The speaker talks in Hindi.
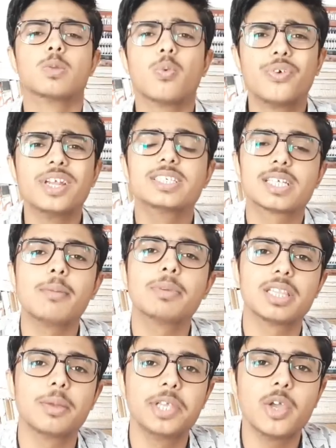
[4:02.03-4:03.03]
तो फ्रीज का
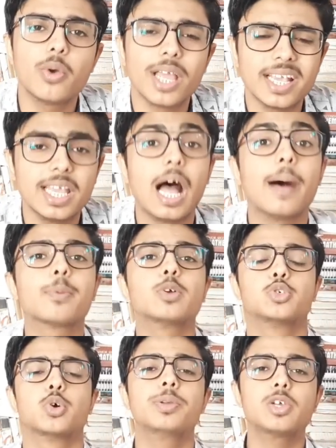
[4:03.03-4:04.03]
मतलब ये हो गया कि
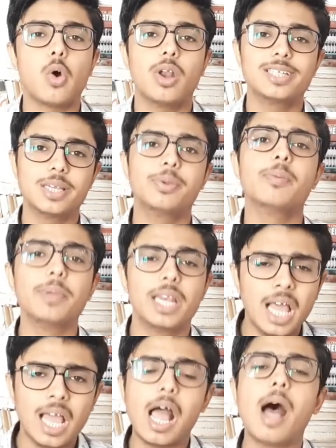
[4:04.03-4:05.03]
आपको जो भी कॉलेज अभी
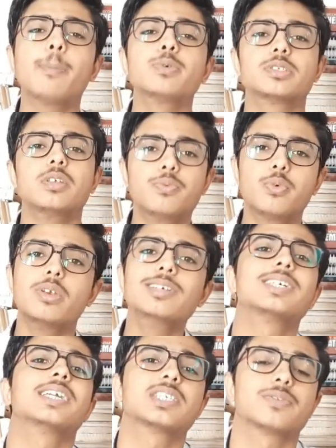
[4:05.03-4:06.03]
मिला है आप उससे
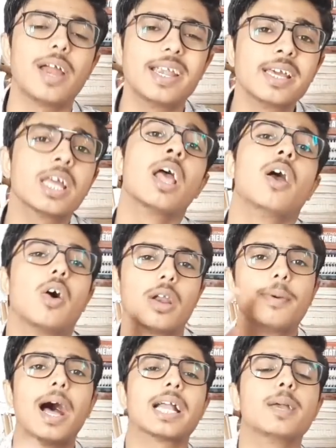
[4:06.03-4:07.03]
फुल्ली सेटिस्फाइड है
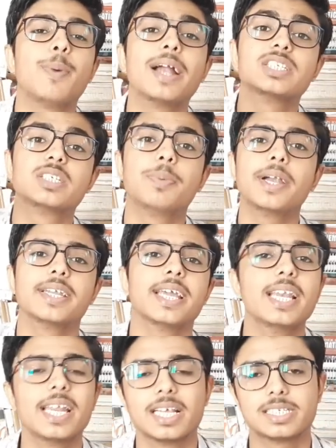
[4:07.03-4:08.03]
और आप आगे पार्टिसिपेट
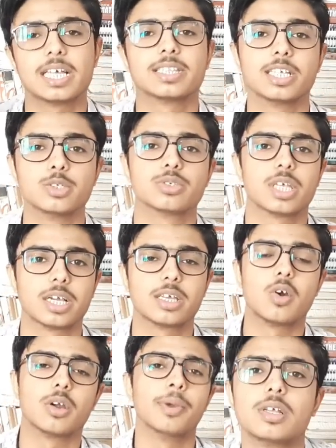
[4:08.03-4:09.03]
नहीं लेना चाहते हैं जोसा
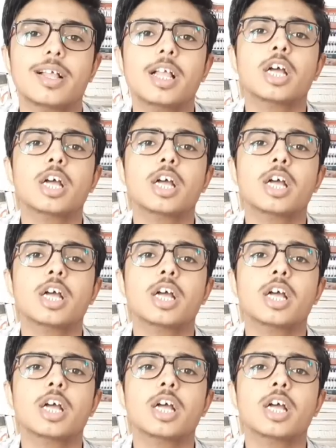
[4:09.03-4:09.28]
के राउंड में